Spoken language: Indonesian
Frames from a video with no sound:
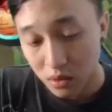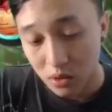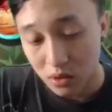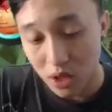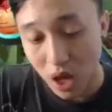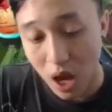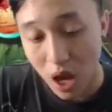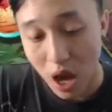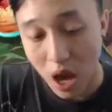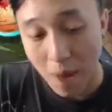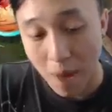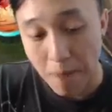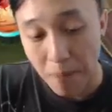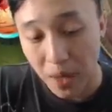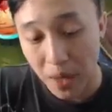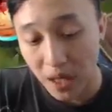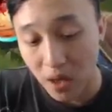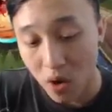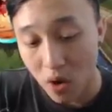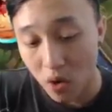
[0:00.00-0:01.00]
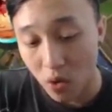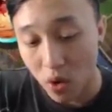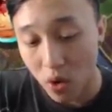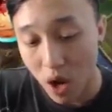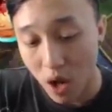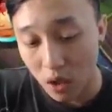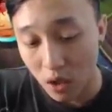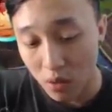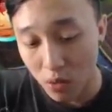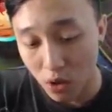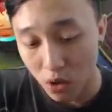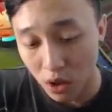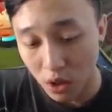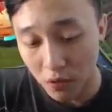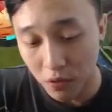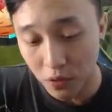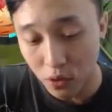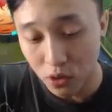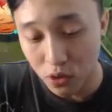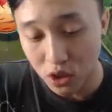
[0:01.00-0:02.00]
Capek nih, orang oh, gue lagi mau
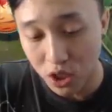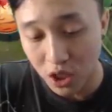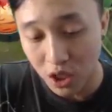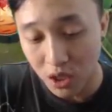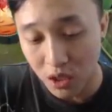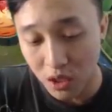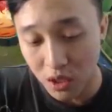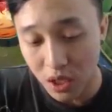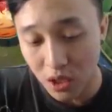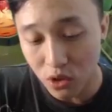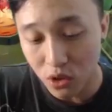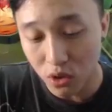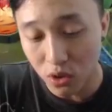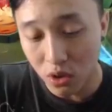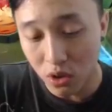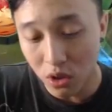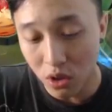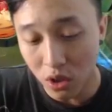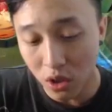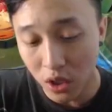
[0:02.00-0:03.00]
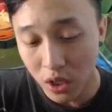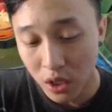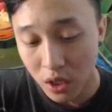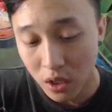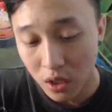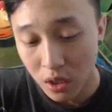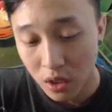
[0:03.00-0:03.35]
review skillnya, coy.